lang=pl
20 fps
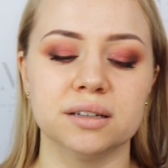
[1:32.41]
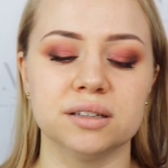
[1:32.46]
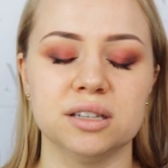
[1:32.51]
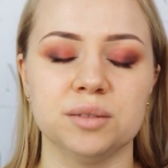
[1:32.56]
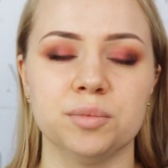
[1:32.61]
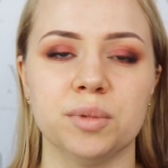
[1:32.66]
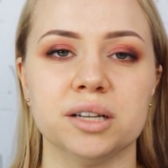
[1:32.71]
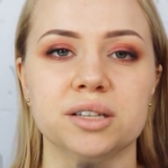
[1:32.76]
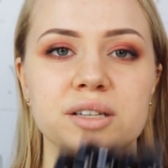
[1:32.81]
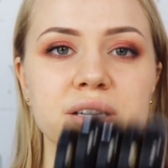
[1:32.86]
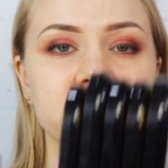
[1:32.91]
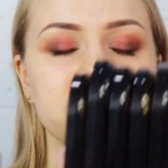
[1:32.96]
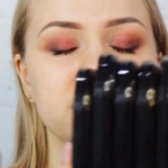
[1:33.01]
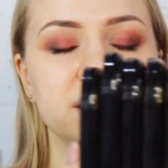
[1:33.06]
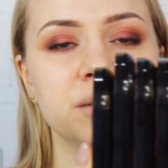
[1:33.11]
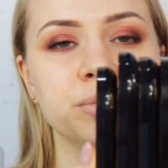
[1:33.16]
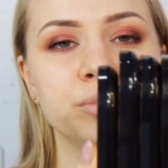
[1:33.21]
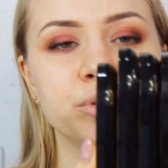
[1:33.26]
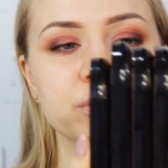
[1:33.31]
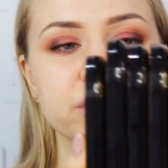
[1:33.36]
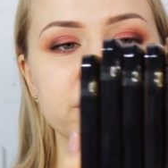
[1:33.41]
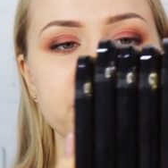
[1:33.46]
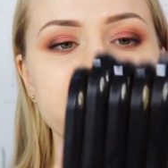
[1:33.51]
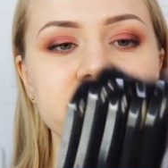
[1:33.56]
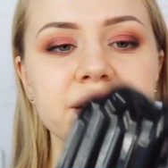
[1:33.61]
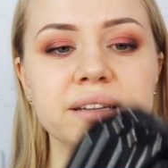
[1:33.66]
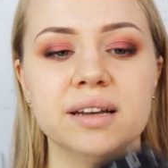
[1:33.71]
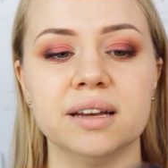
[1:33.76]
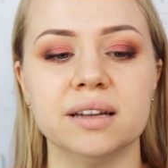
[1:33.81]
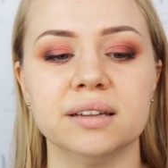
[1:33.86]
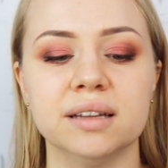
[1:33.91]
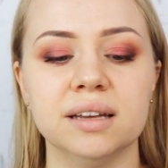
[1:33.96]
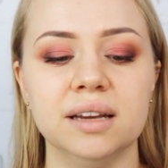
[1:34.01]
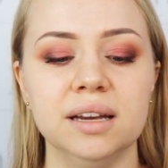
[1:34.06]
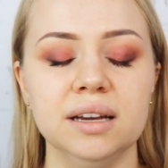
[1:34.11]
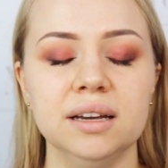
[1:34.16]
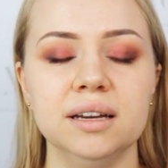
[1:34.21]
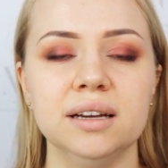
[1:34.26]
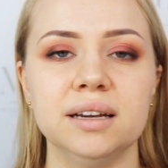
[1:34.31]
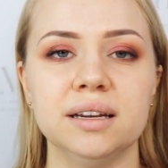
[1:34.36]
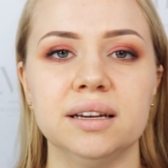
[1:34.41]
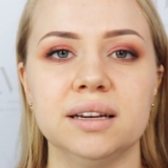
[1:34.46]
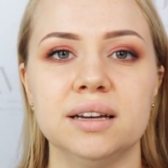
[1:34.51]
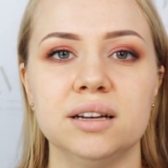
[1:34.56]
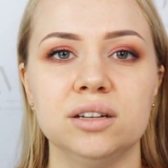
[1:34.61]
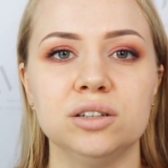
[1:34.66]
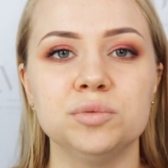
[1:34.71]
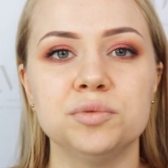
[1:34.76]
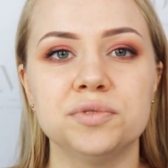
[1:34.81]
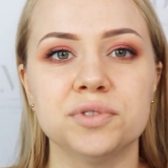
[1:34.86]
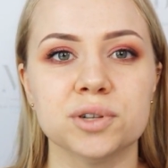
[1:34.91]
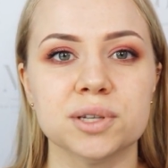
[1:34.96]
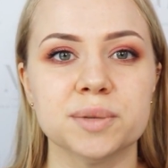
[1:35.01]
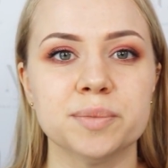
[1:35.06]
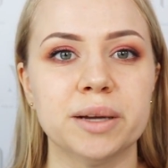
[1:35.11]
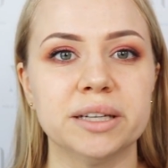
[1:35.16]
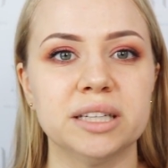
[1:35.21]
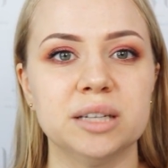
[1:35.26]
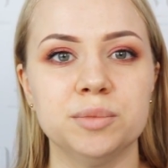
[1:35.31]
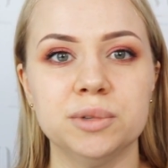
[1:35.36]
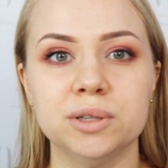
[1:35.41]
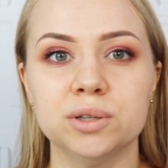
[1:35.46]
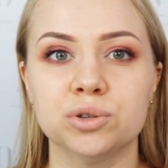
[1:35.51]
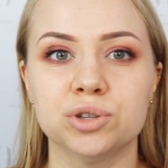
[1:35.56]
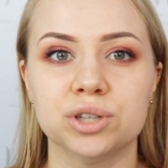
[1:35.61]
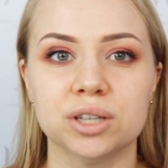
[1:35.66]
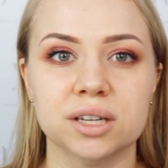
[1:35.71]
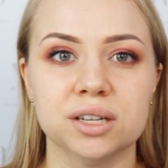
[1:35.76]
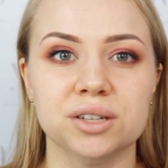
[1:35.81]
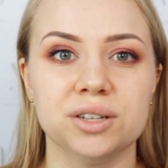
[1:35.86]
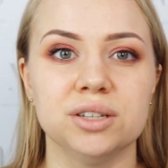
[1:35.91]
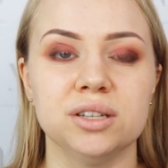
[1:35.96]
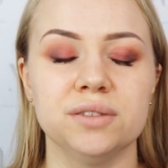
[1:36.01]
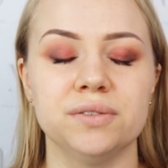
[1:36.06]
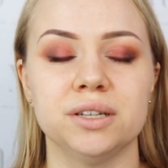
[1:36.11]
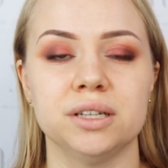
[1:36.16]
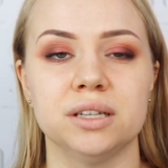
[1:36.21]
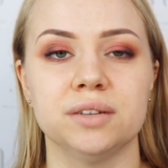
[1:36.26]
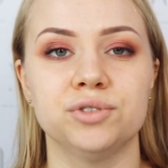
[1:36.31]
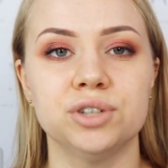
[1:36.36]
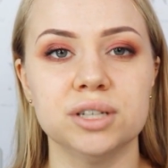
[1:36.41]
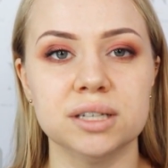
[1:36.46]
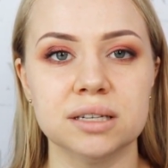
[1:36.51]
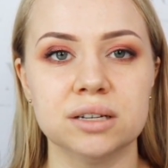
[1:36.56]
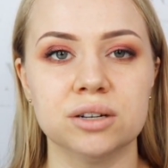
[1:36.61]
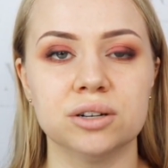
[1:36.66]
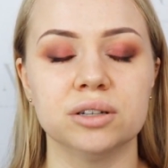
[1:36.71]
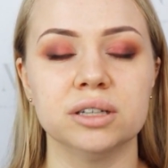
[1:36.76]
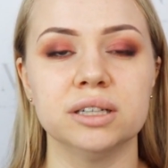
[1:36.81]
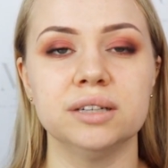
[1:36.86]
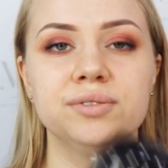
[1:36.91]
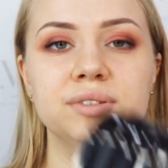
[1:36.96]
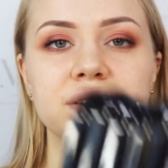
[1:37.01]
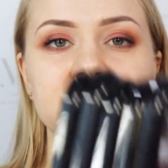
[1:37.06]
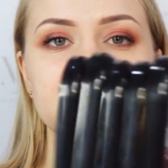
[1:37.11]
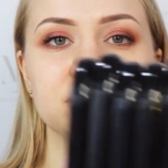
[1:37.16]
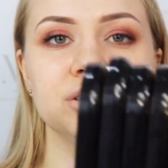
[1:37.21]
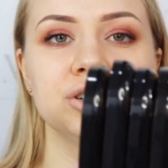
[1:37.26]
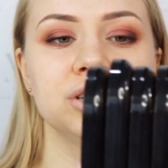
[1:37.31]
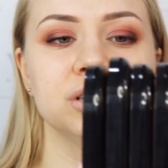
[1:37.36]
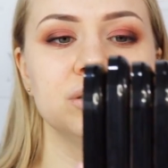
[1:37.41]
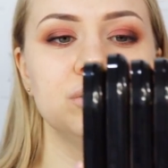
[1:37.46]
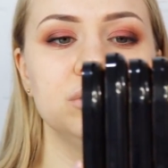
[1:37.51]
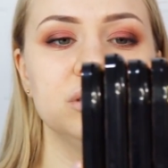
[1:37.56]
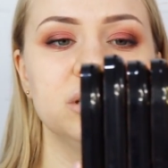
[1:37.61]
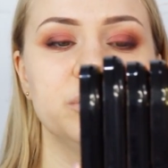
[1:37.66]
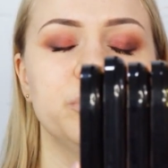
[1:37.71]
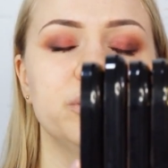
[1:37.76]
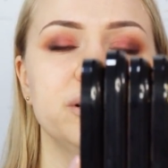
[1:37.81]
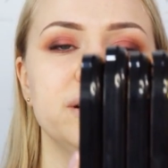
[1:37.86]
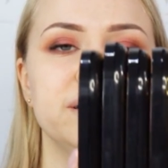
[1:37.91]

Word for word: gdzie macie 1 plus 1 lub w Rosmanie minus 49 na wszystko i wtedy wtedy szczególnie